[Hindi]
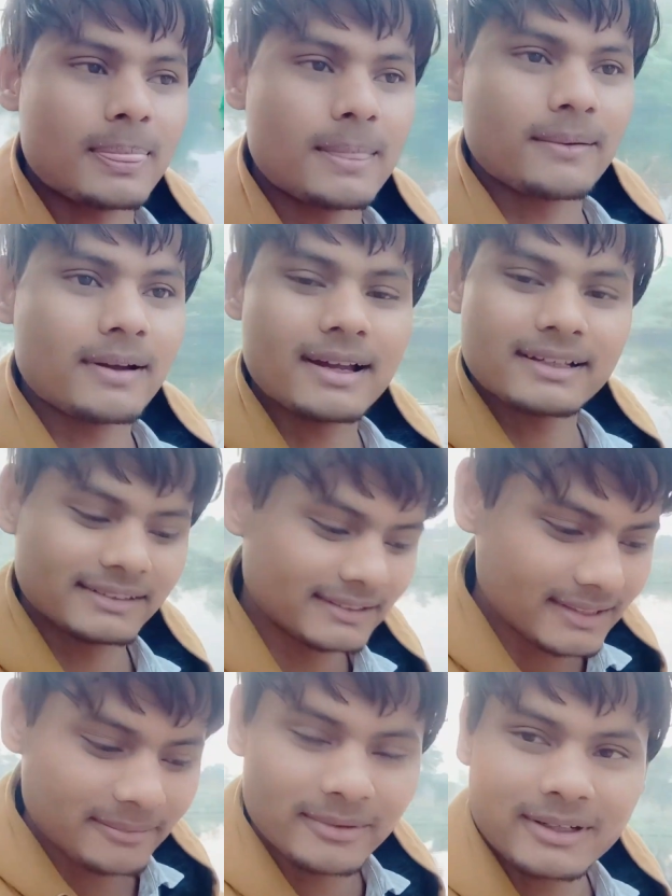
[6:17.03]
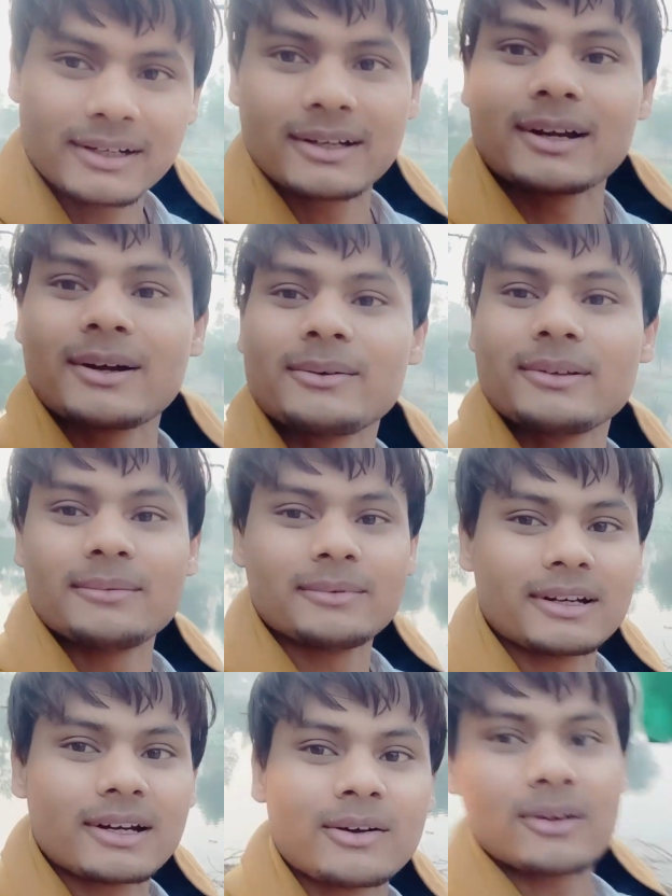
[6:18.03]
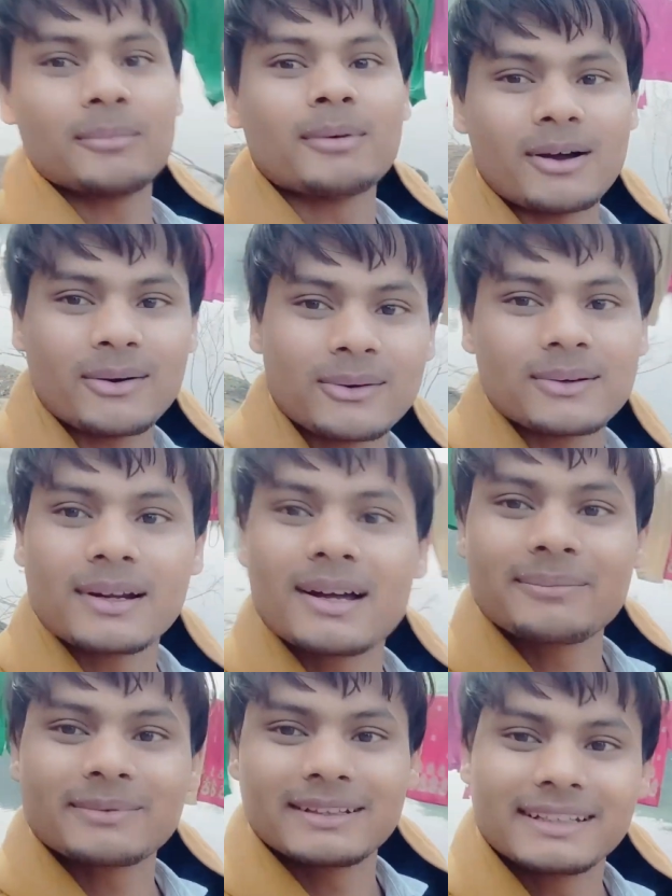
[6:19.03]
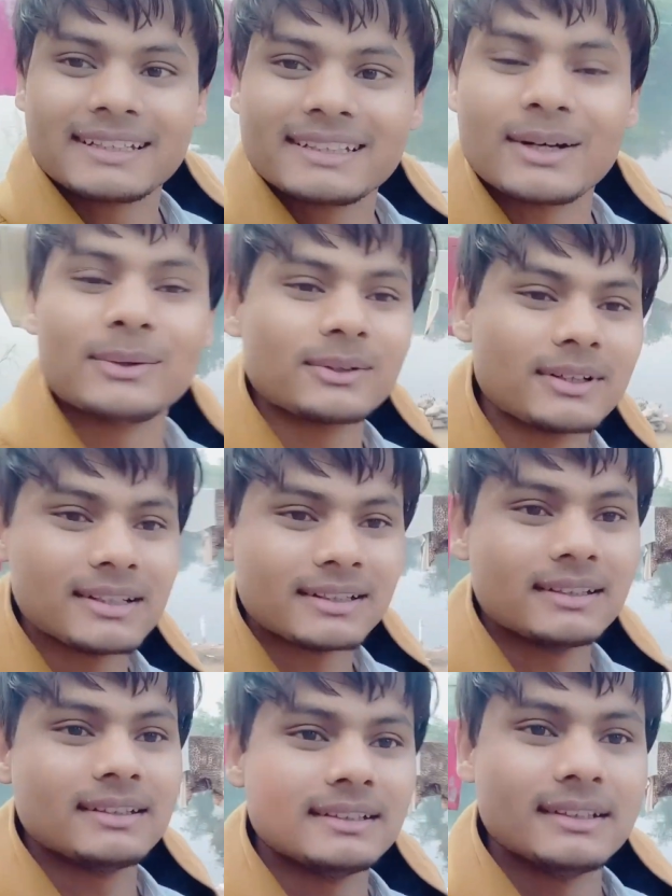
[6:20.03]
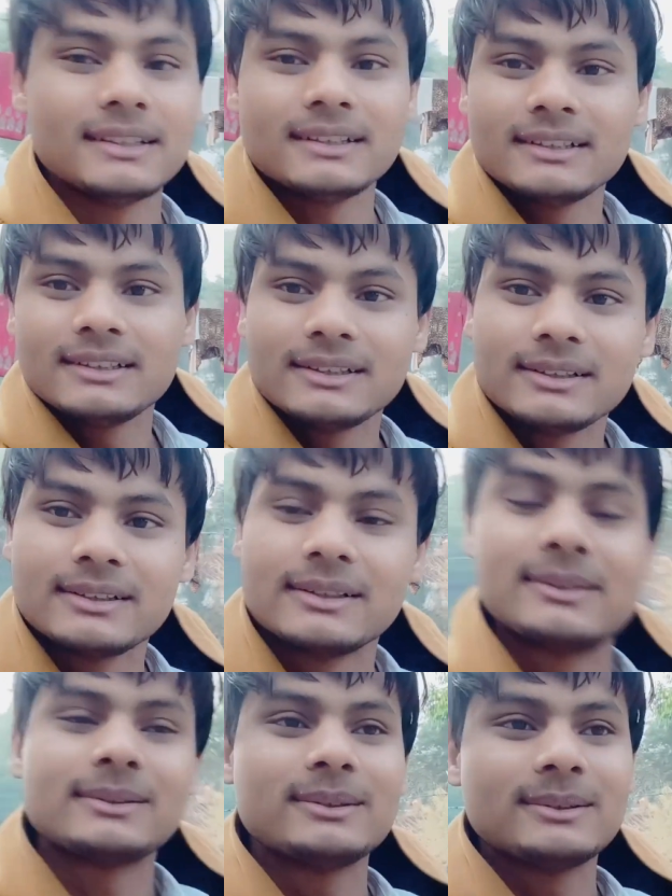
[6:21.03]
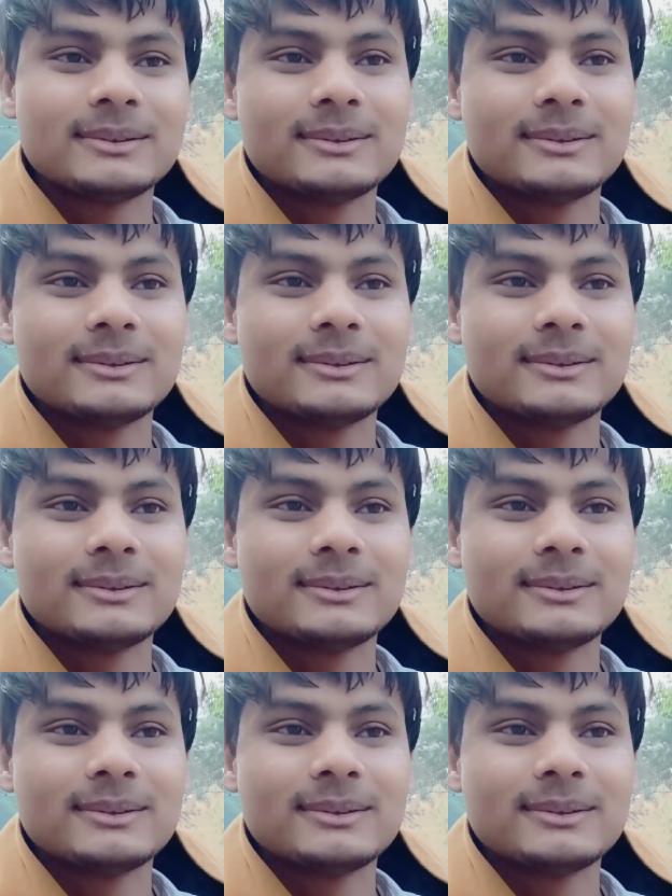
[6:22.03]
तो गैस ये मेरा गांव ये मेरा गांव का माहौल आपने देख लिया होगा तो